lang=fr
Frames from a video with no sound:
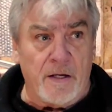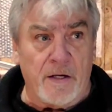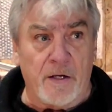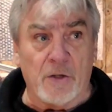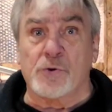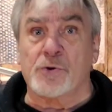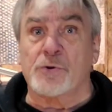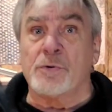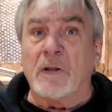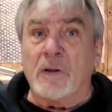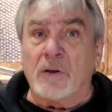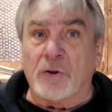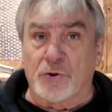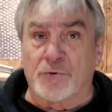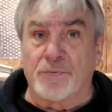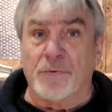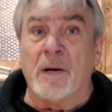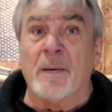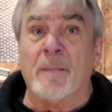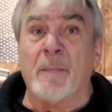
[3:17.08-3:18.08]
Et ensuite, que
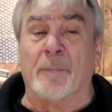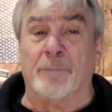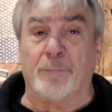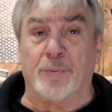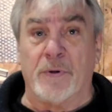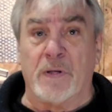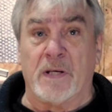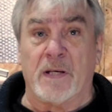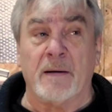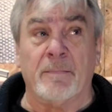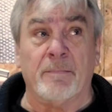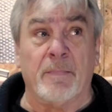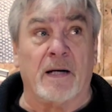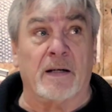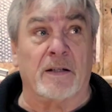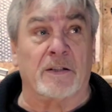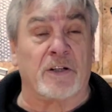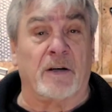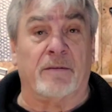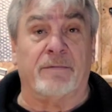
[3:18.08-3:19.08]
je voulais m'appuyer,
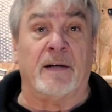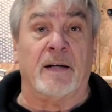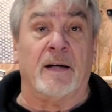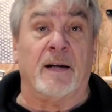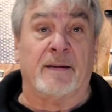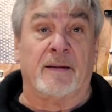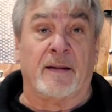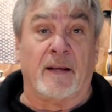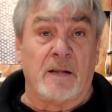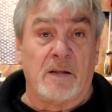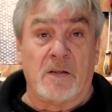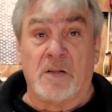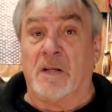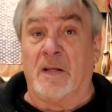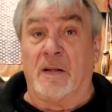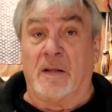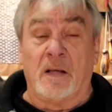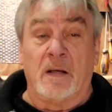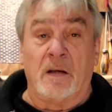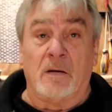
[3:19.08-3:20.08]
bah, j'avais la tête
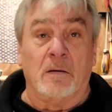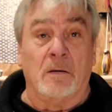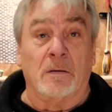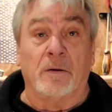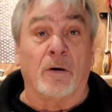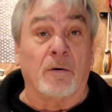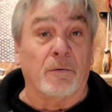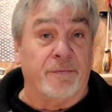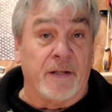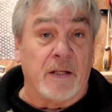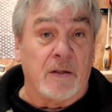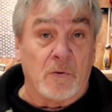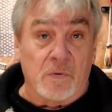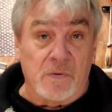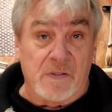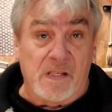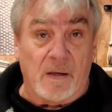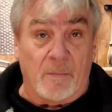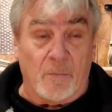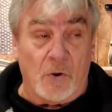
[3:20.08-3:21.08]
qui était euh, dans le vide
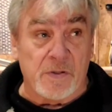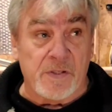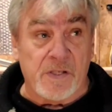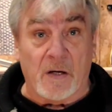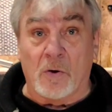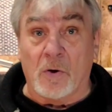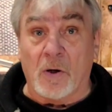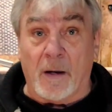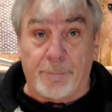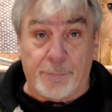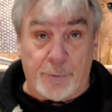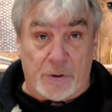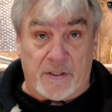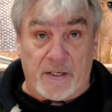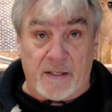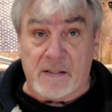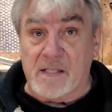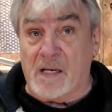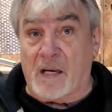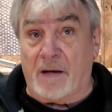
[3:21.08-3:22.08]
constamment, c'est-à-dire que
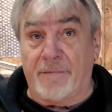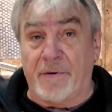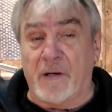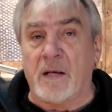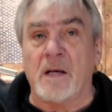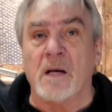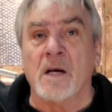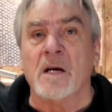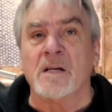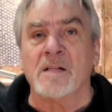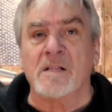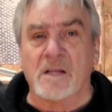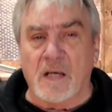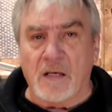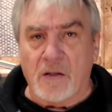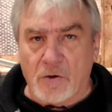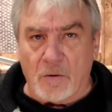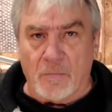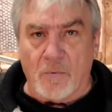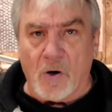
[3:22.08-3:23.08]
l'appui-tête servait
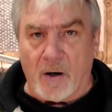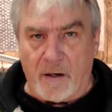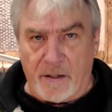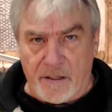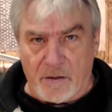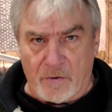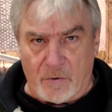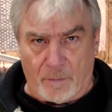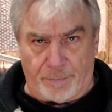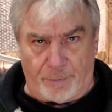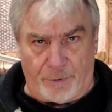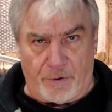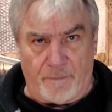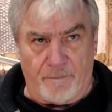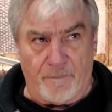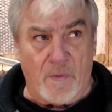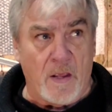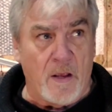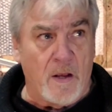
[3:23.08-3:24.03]
strictement à rien non plus.